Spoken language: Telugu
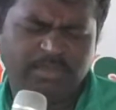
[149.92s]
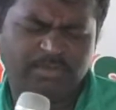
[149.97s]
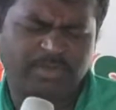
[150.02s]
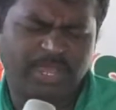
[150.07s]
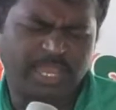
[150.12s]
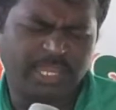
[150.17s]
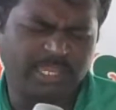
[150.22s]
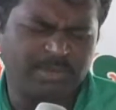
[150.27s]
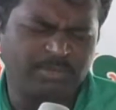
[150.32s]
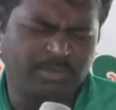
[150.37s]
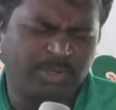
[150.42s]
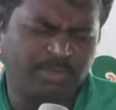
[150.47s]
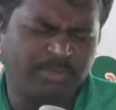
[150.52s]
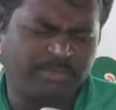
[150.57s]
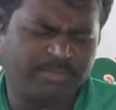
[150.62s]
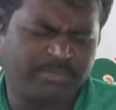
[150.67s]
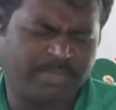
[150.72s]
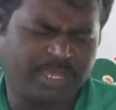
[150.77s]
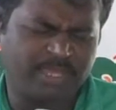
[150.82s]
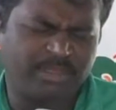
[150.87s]
వాక్యములు
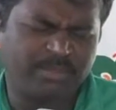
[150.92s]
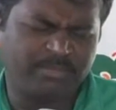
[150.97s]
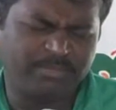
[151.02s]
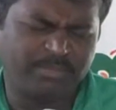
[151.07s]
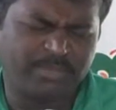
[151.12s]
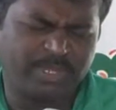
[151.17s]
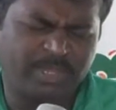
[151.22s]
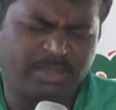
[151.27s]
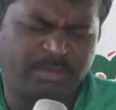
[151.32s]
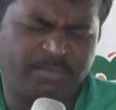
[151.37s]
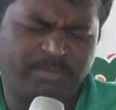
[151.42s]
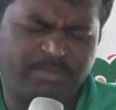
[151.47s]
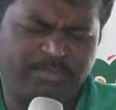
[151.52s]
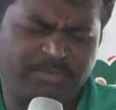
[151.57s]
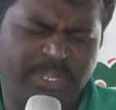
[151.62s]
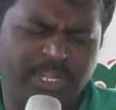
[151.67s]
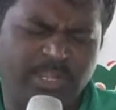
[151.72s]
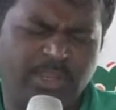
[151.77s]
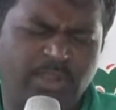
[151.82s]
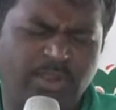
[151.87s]
మా మా
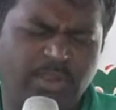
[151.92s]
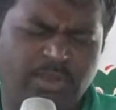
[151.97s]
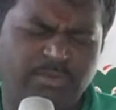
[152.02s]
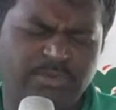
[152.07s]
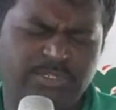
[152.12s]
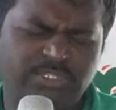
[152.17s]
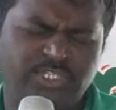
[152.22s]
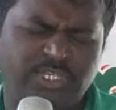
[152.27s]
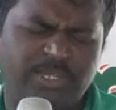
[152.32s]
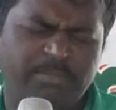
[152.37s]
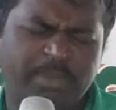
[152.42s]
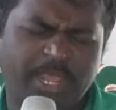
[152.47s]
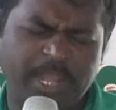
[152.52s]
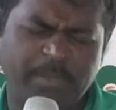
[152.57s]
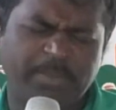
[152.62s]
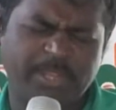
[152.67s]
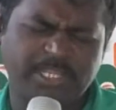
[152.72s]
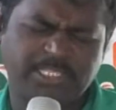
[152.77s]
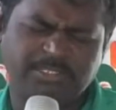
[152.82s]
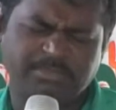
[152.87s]
వినికిళ్ళలో ఉంచి
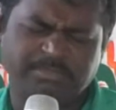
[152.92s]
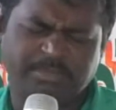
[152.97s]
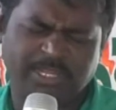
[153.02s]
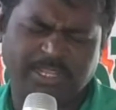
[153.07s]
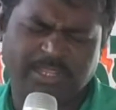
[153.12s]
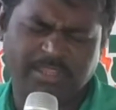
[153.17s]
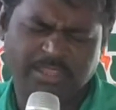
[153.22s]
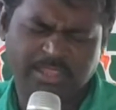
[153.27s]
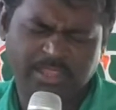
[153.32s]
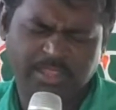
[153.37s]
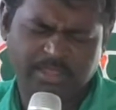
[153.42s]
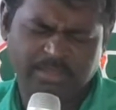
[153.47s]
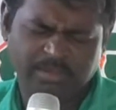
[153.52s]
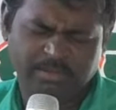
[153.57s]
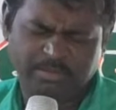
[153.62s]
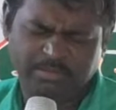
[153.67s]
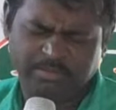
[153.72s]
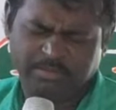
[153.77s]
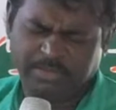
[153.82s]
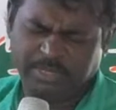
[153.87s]
బలపరచమని
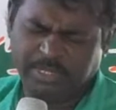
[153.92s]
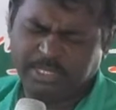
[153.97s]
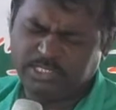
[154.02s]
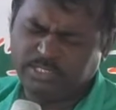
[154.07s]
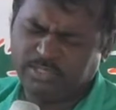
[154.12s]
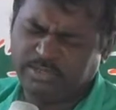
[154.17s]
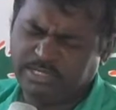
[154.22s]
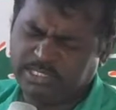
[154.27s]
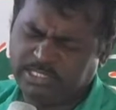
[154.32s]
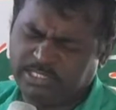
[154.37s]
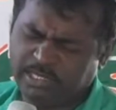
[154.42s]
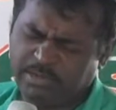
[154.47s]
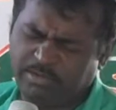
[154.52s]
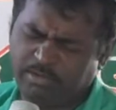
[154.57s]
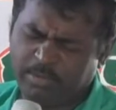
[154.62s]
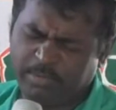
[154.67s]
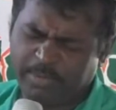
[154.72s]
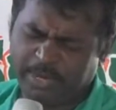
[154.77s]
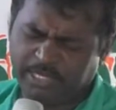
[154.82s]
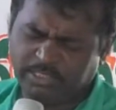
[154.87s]
ఏసుక్రీస్తు
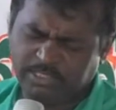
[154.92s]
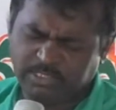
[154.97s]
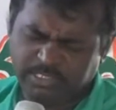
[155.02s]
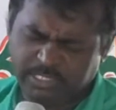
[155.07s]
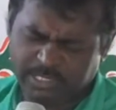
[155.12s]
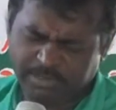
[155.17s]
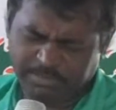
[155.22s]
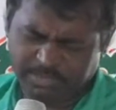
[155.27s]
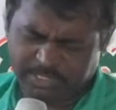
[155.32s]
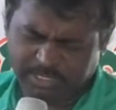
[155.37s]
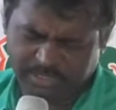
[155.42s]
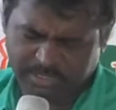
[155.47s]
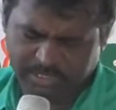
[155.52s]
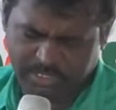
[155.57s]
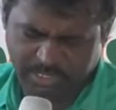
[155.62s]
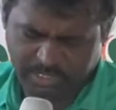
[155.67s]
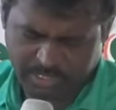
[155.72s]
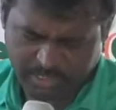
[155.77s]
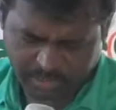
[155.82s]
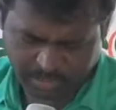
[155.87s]
నామలు ప్రార్థిస్తున్నాం తండ్రి
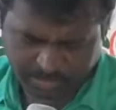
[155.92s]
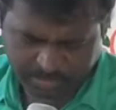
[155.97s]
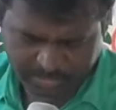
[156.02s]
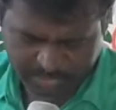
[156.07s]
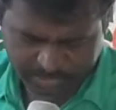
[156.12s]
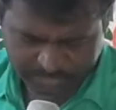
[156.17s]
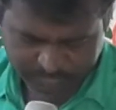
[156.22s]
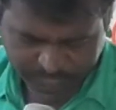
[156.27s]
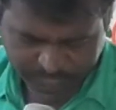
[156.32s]
అమ్మే